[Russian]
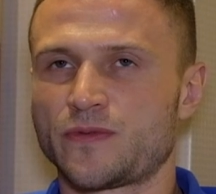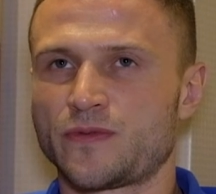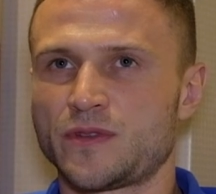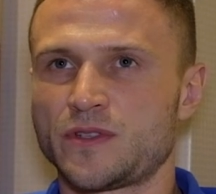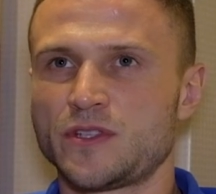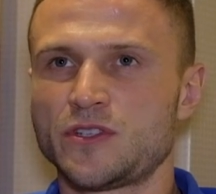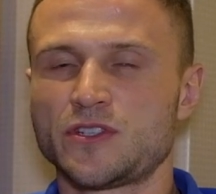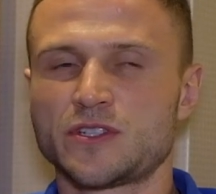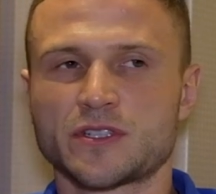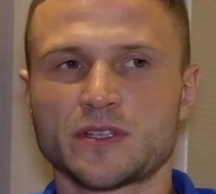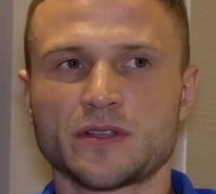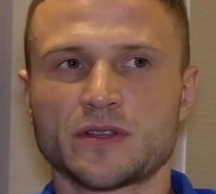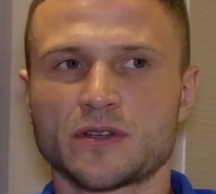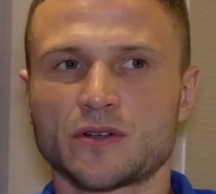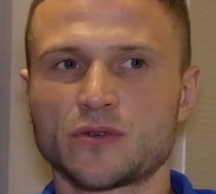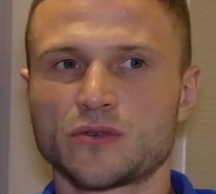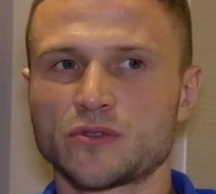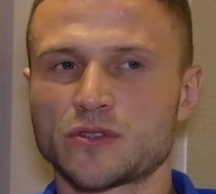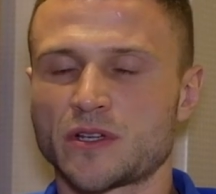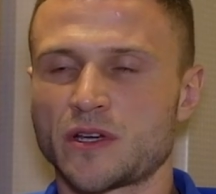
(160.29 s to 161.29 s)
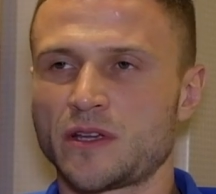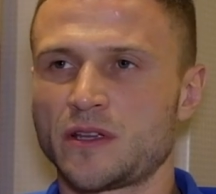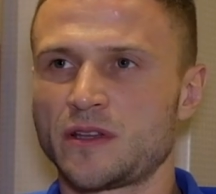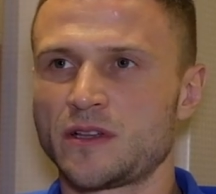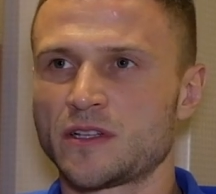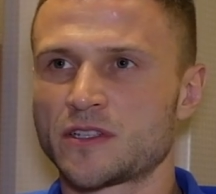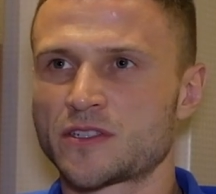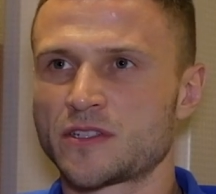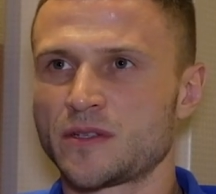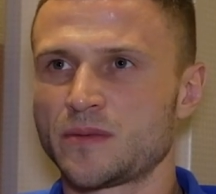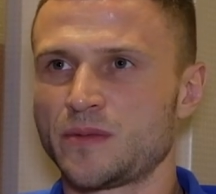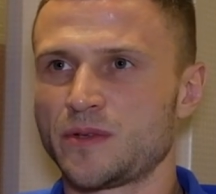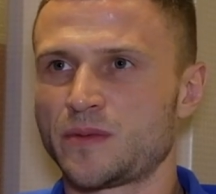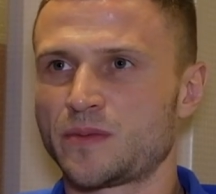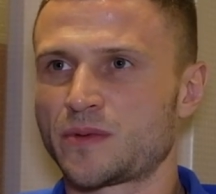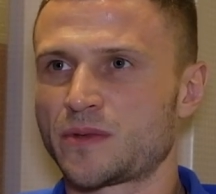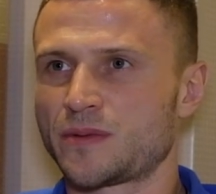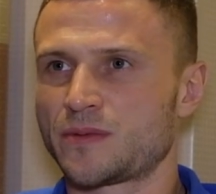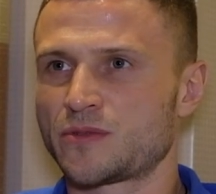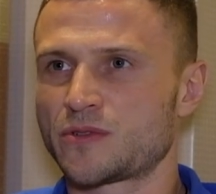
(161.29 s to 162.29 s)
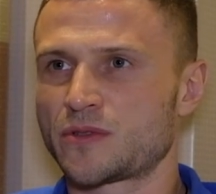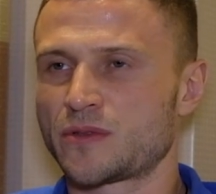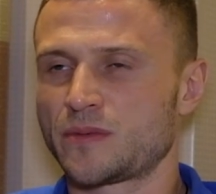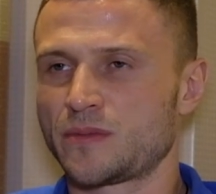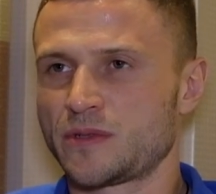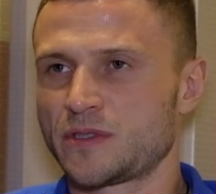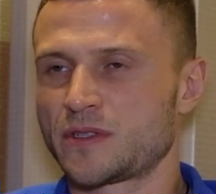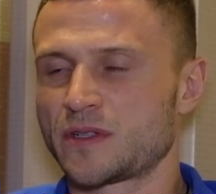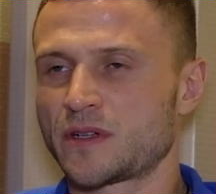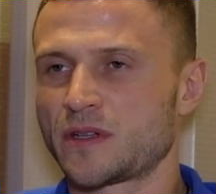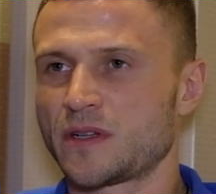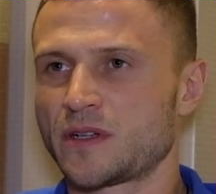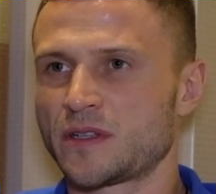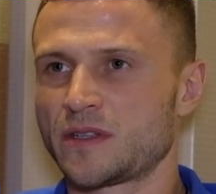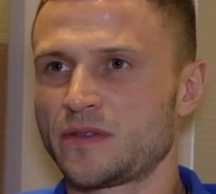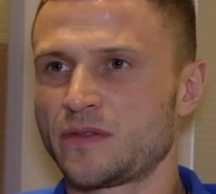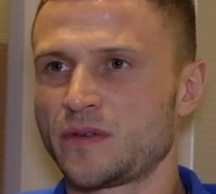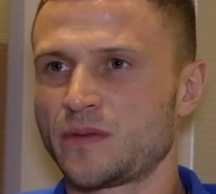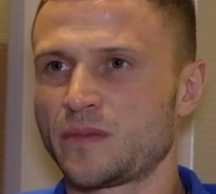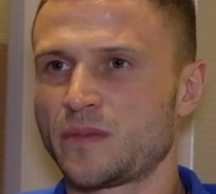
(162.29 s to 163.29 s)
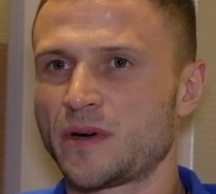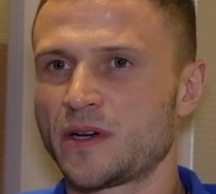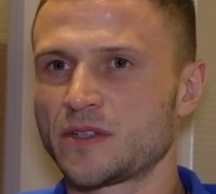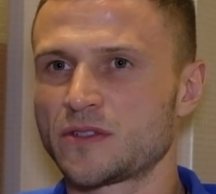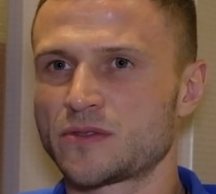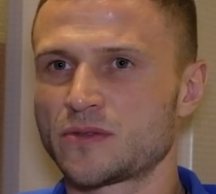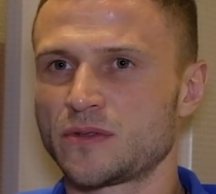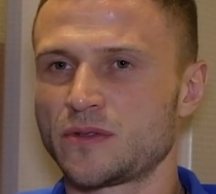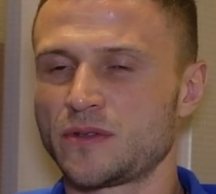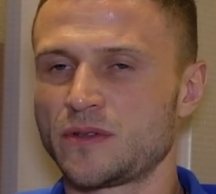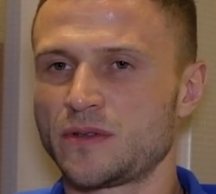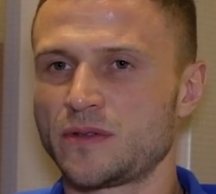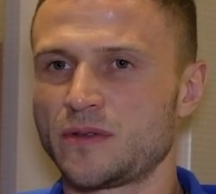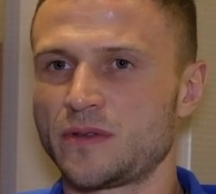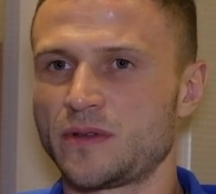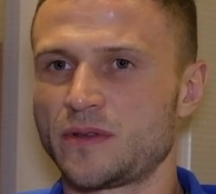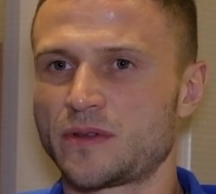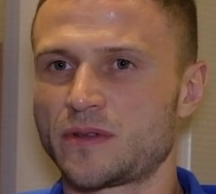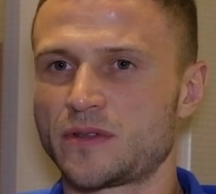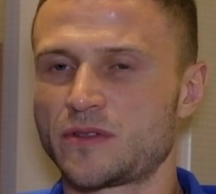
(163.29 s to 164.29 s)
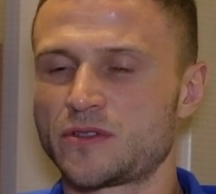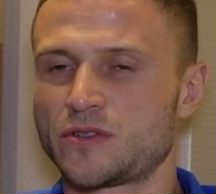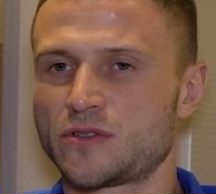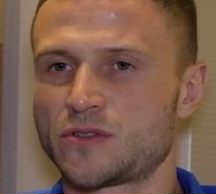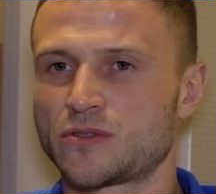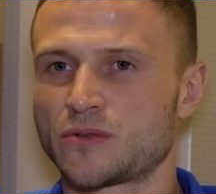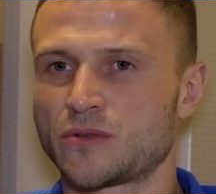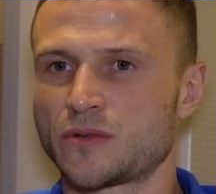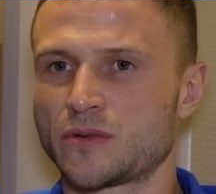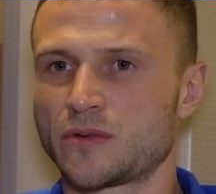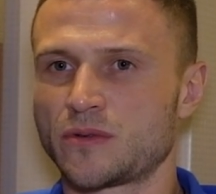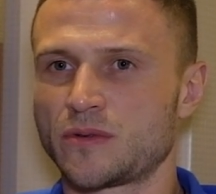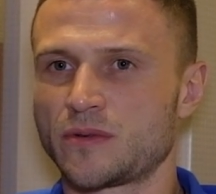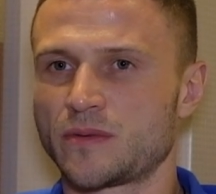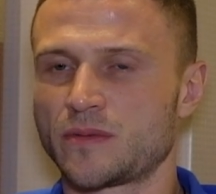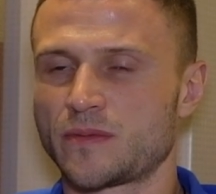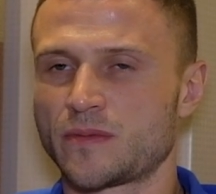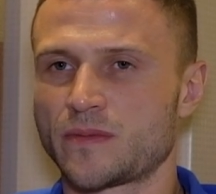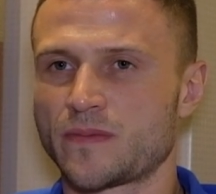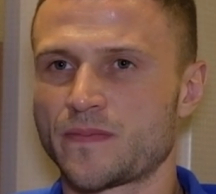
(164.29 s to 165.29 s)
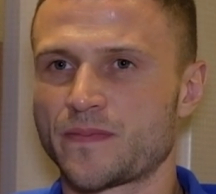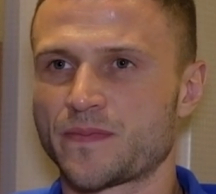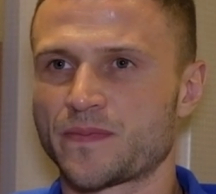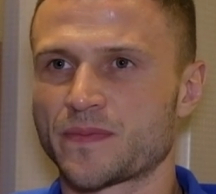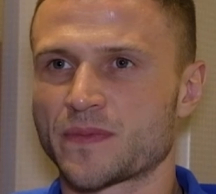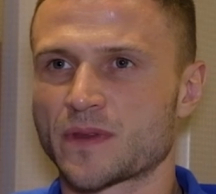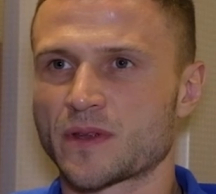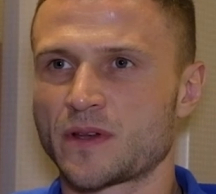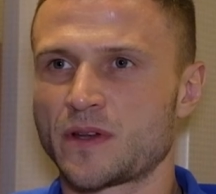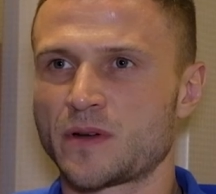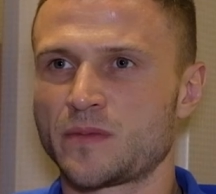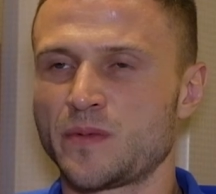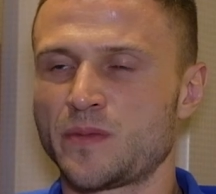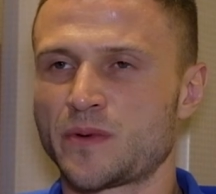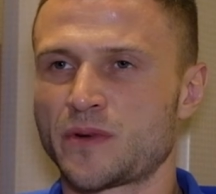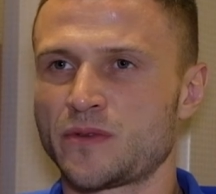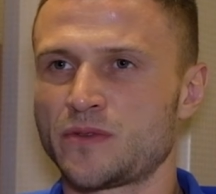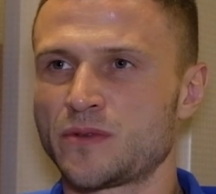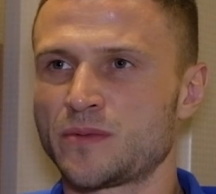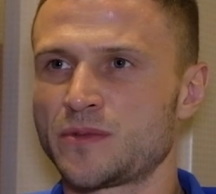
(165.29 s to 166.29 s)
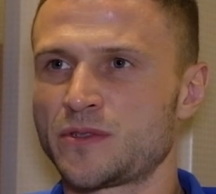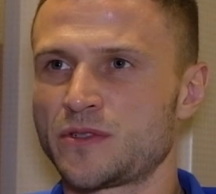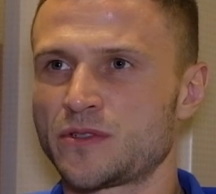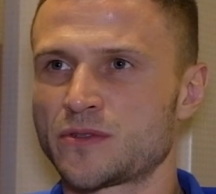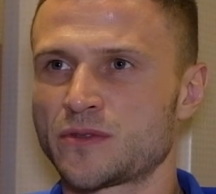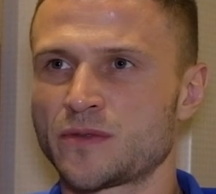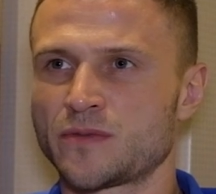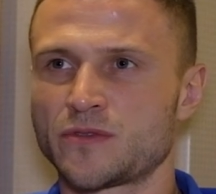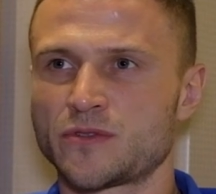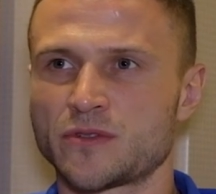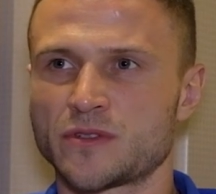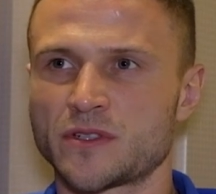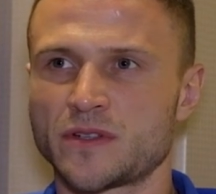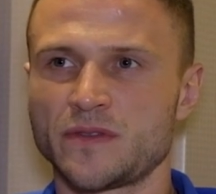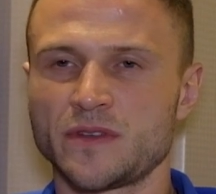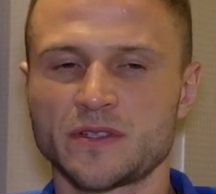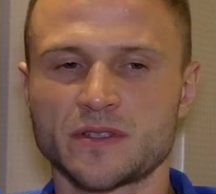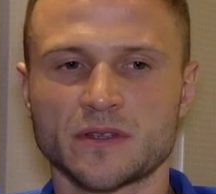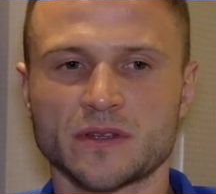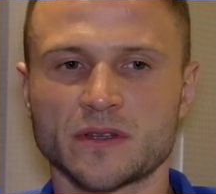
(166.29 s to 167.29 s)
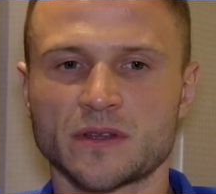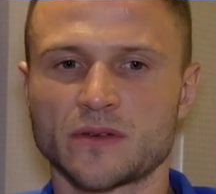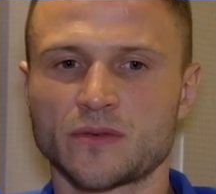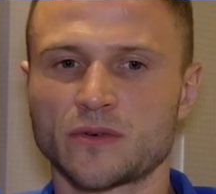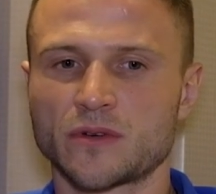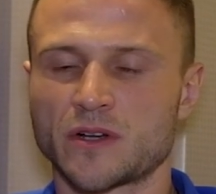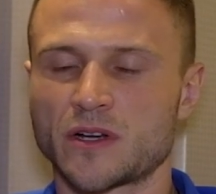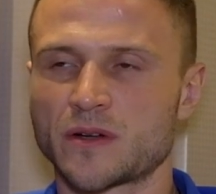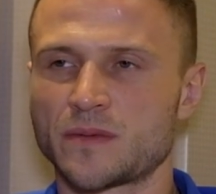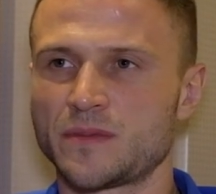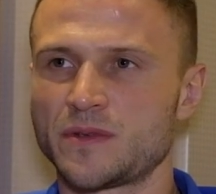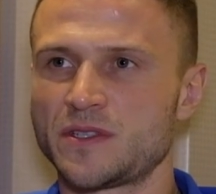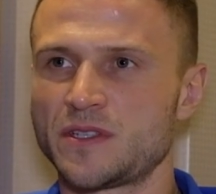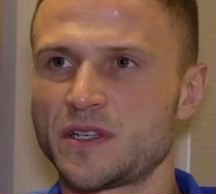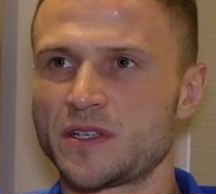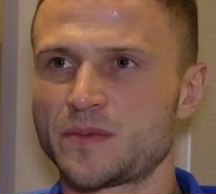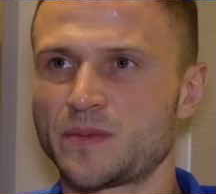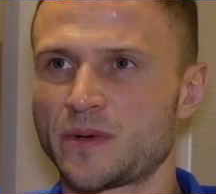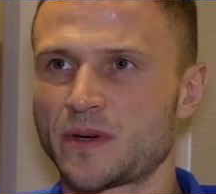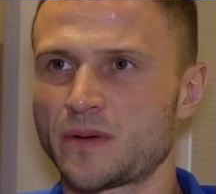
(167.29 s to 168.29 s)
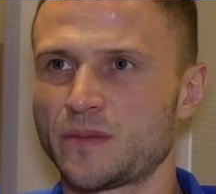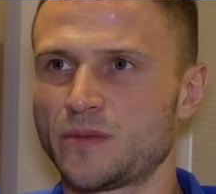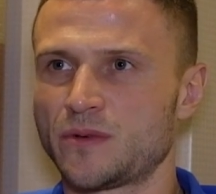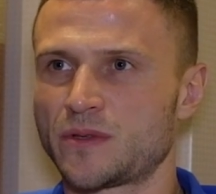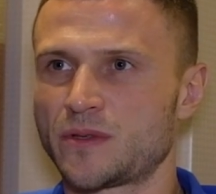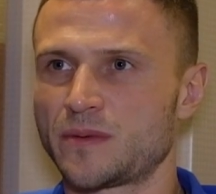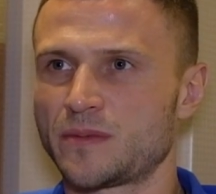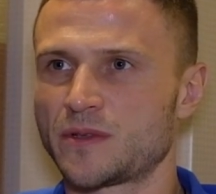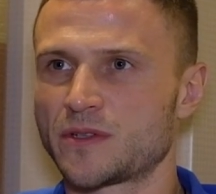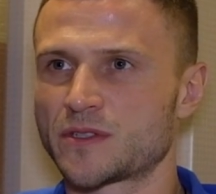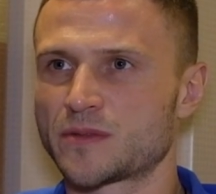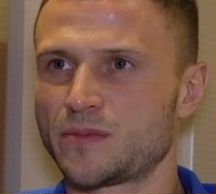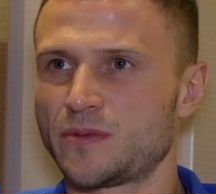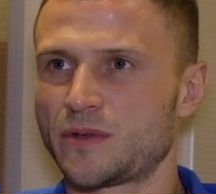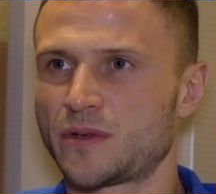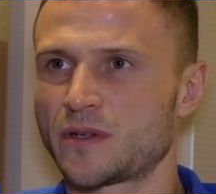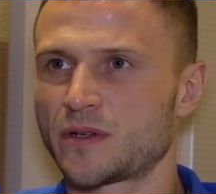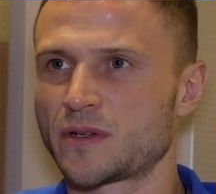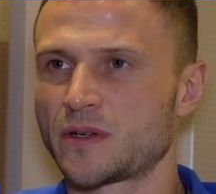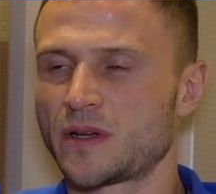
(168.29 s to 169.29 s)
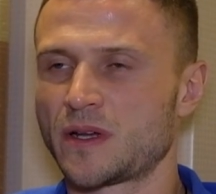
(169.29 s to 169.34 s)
физические нагрузки они должны быть, потому что мы закладываем базу, и этот сезон, как мы проведем сезон, все зависит от того, как мы здесь поработаем на сборах.